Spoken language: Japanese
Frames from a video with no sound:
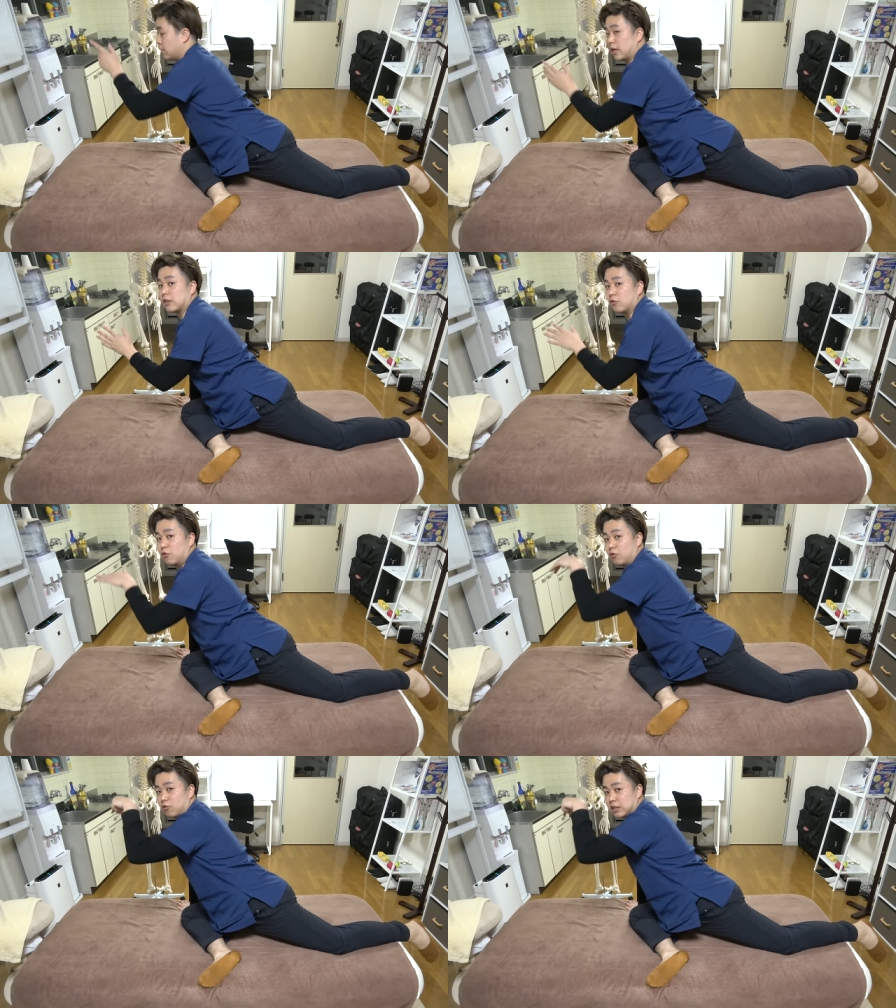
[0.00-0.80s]
えっ
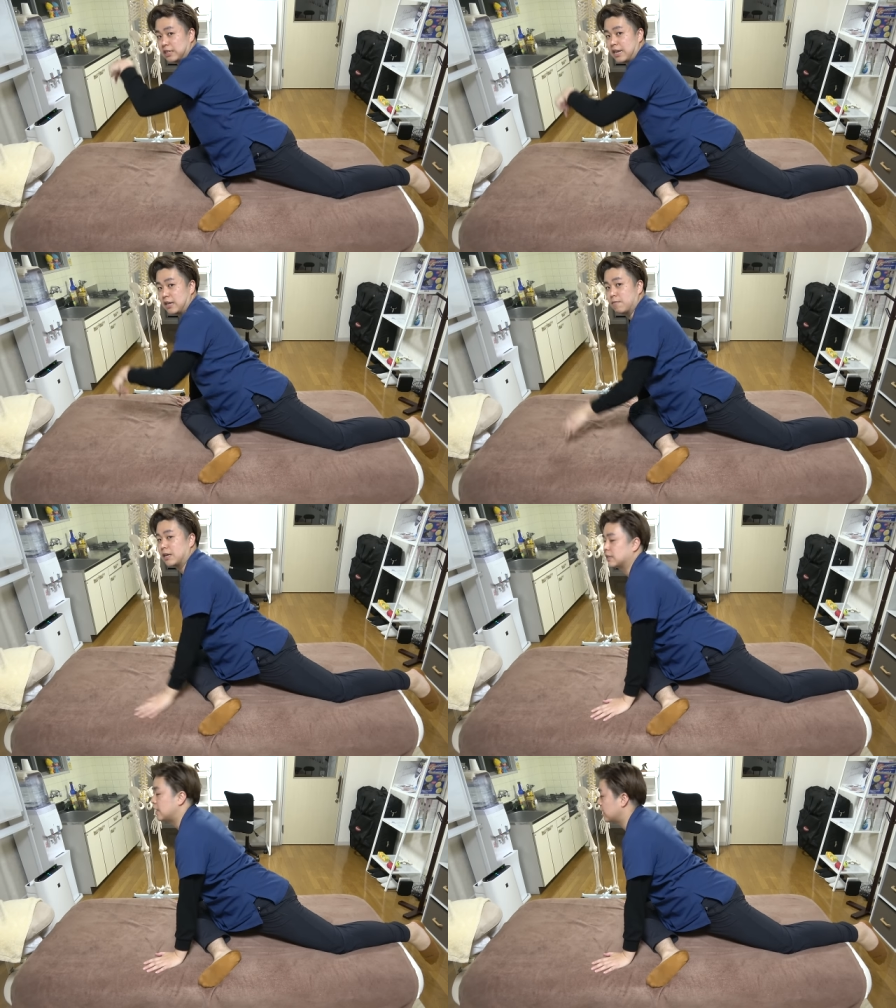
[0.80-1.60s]
と、下に
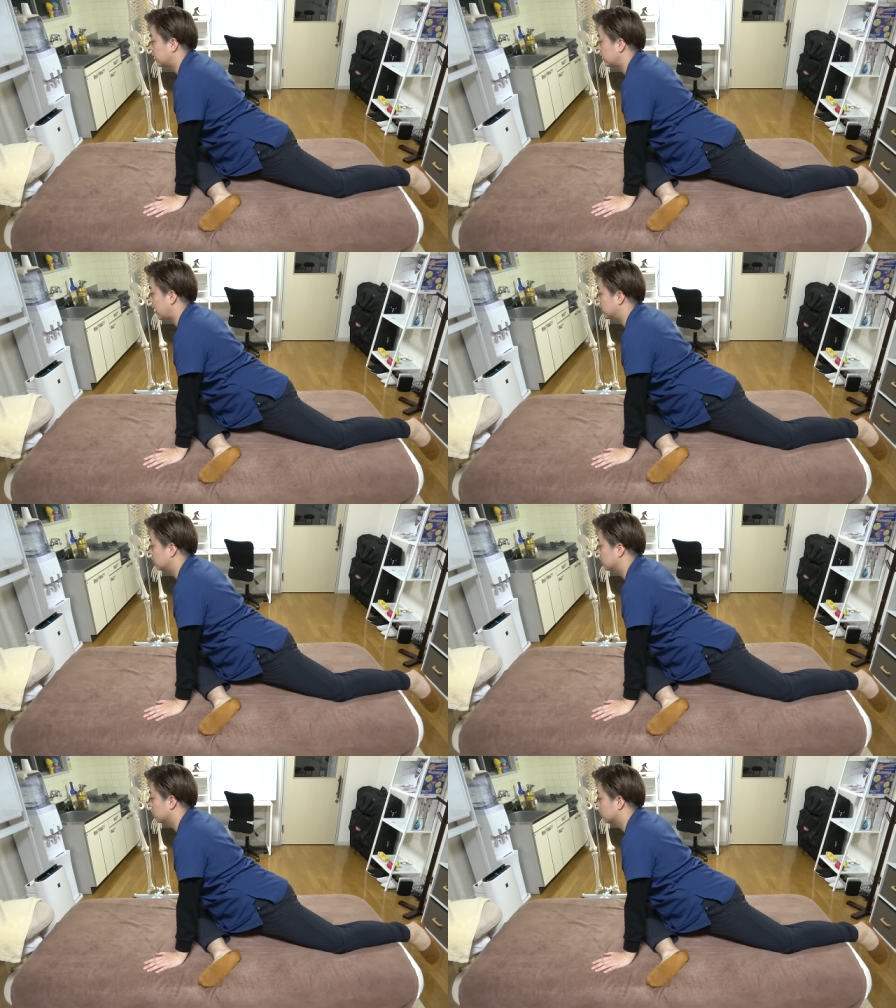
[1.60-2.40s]
真下に体
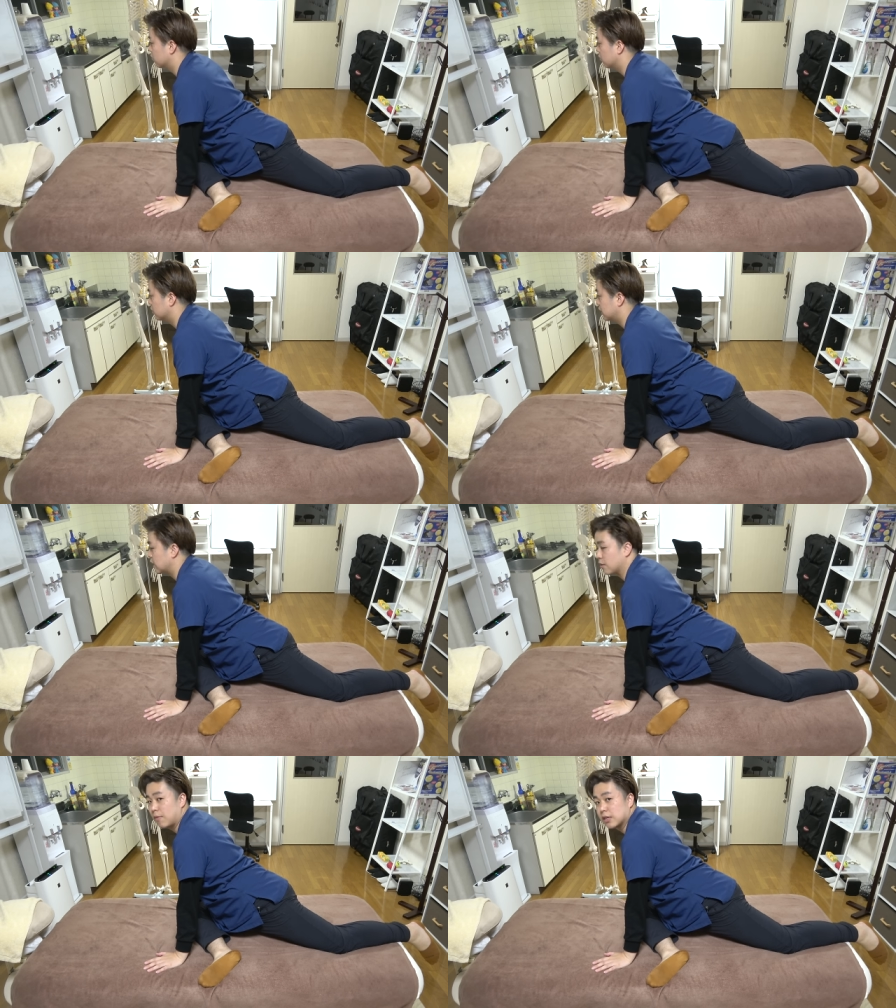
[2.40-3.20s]
重をぐーっと下ろし
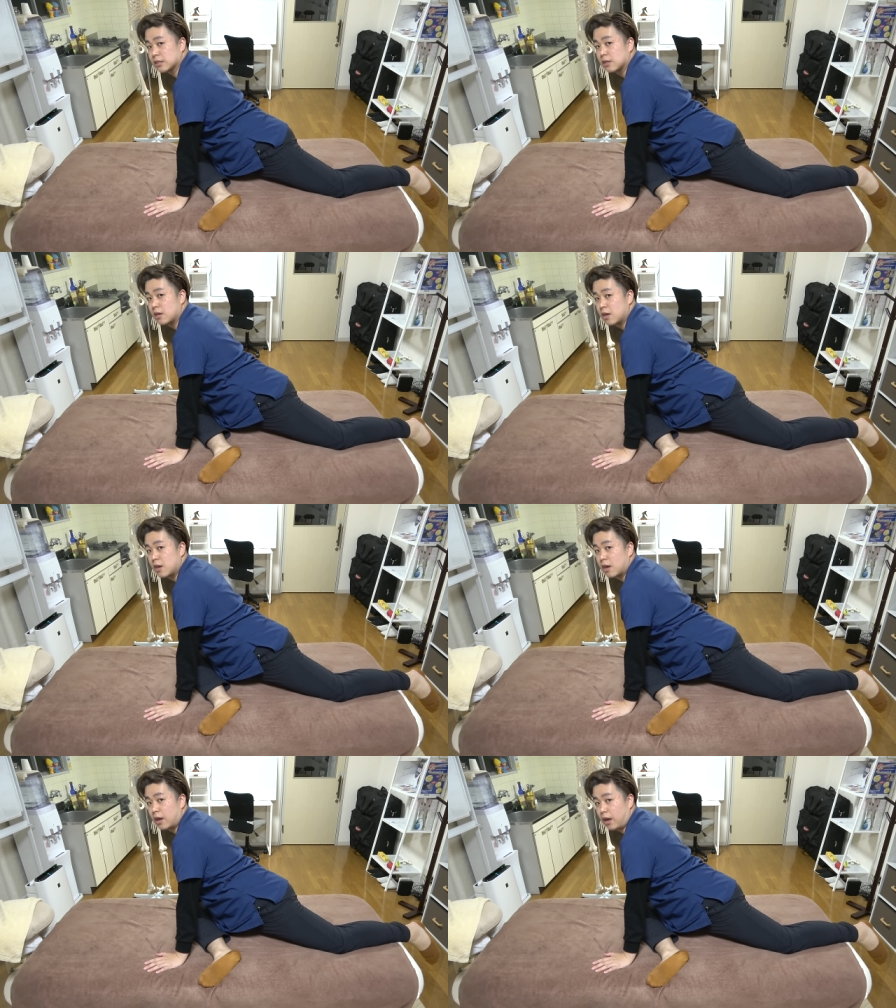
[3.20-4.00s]
ていきます
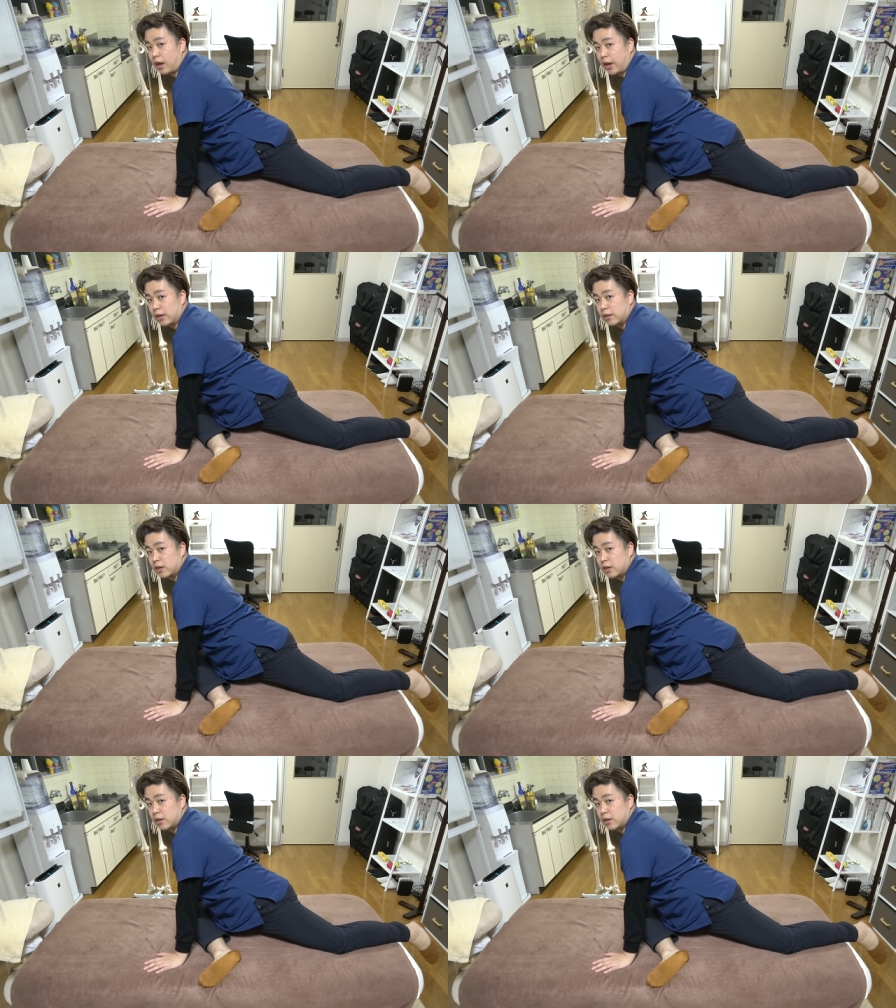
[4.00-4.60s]
はい、